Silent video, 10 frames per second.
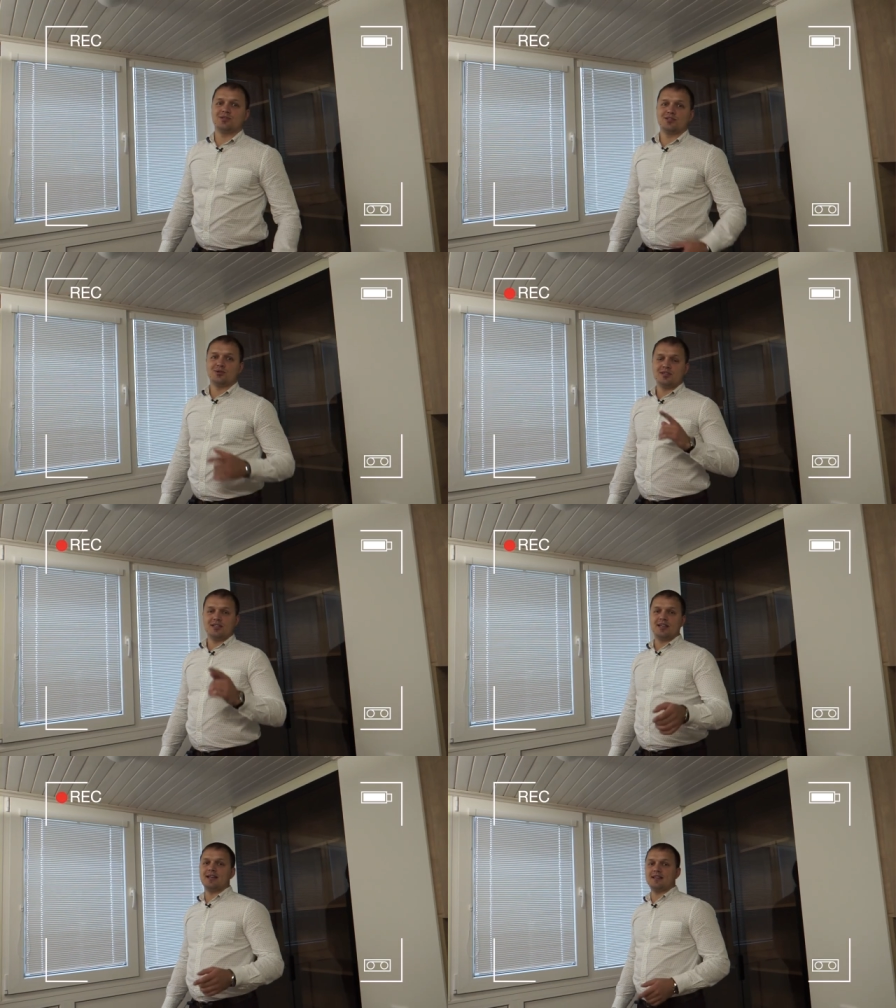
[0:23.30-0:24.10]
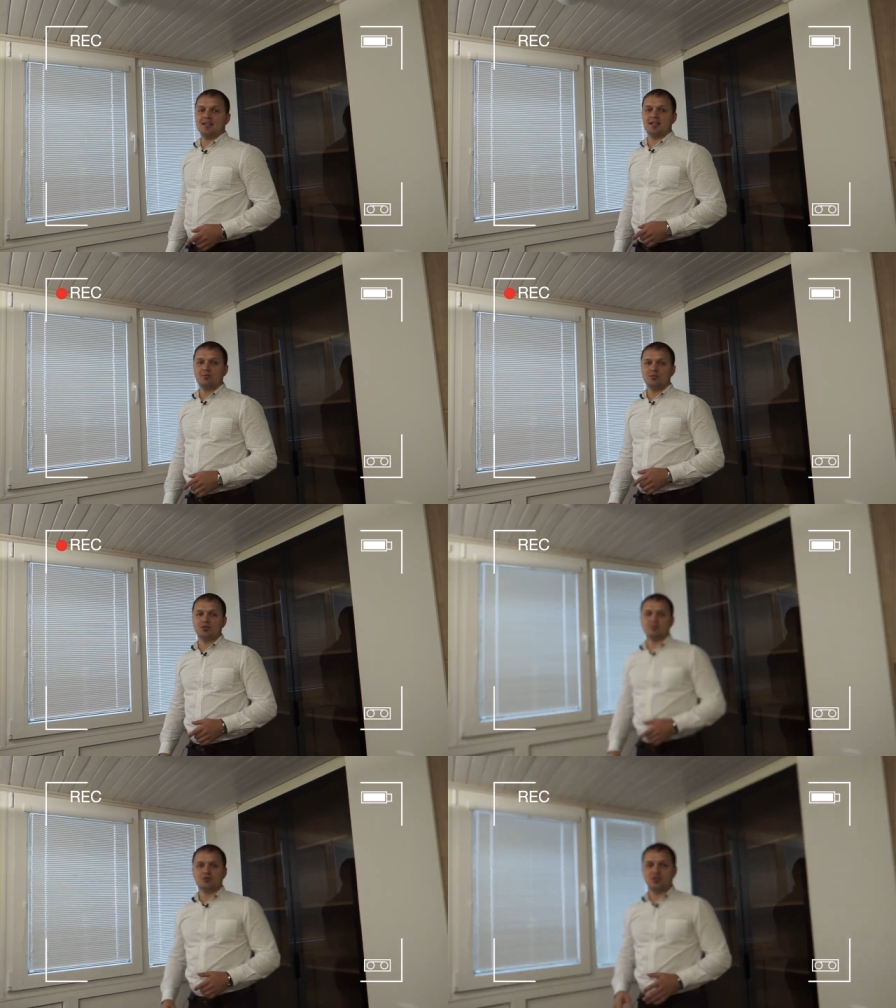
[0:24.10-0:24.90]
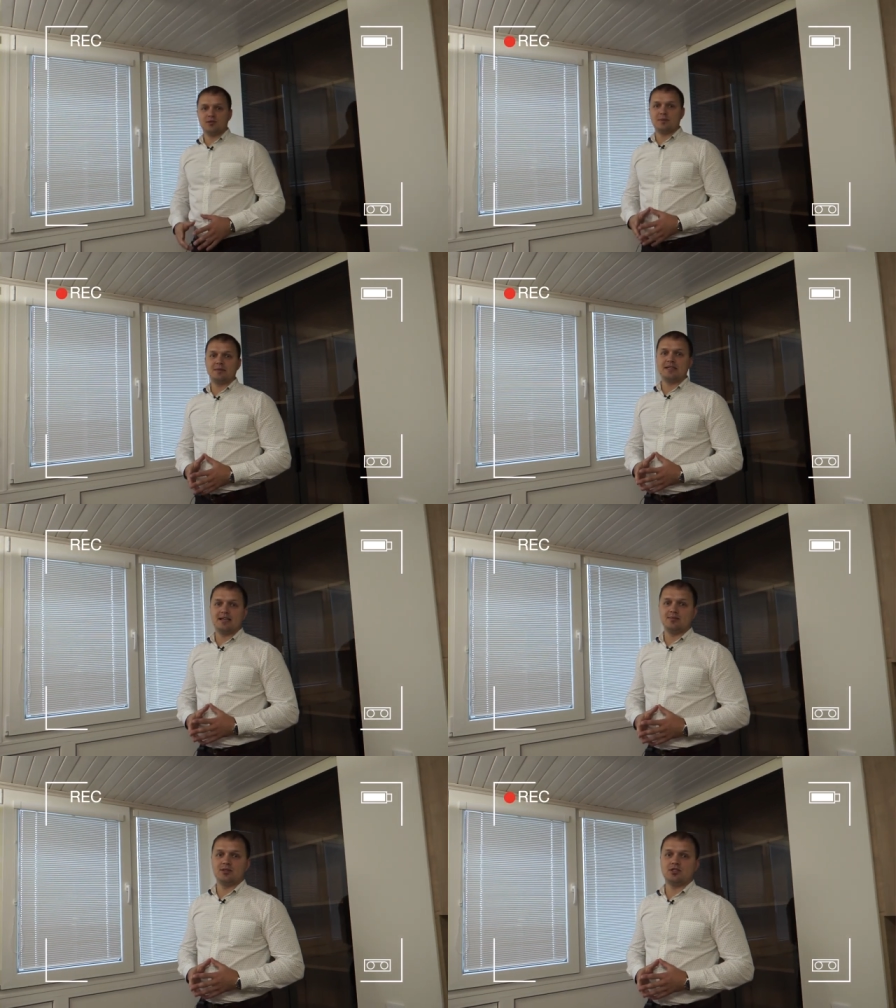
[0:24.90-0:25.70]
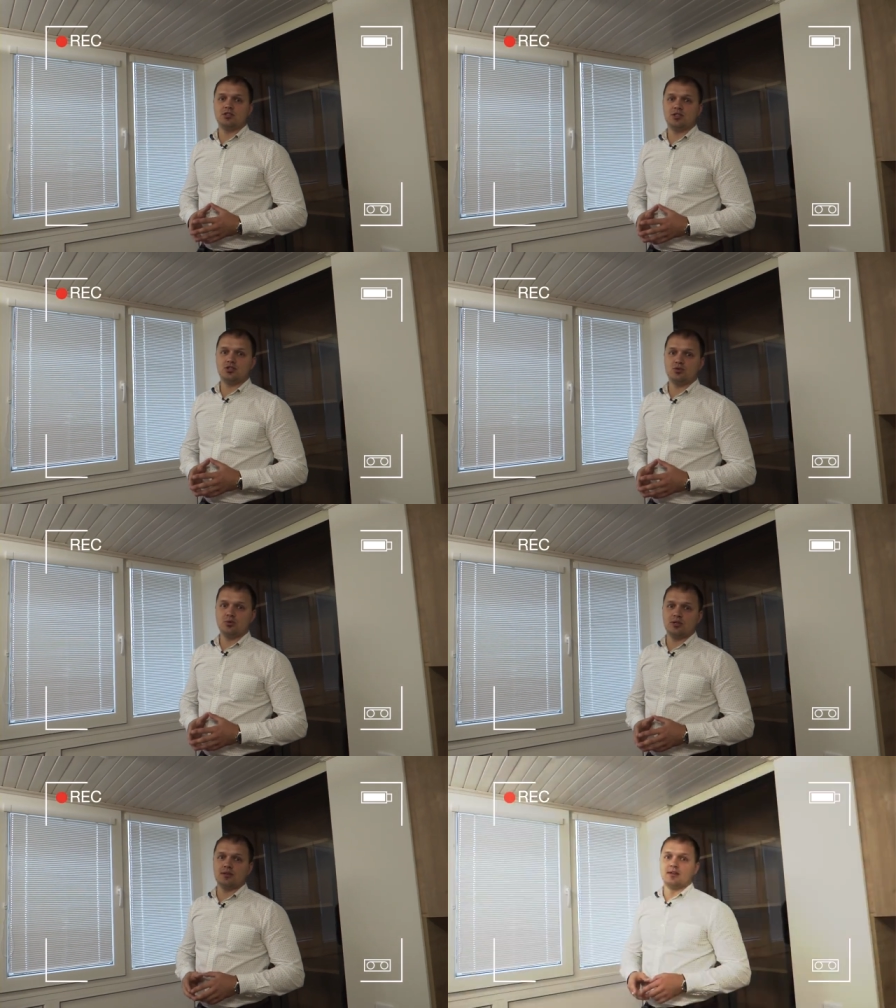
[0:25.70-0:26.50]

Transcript: которые ни хрена не работают, мы уже их поменяли, блин, четыре штуки,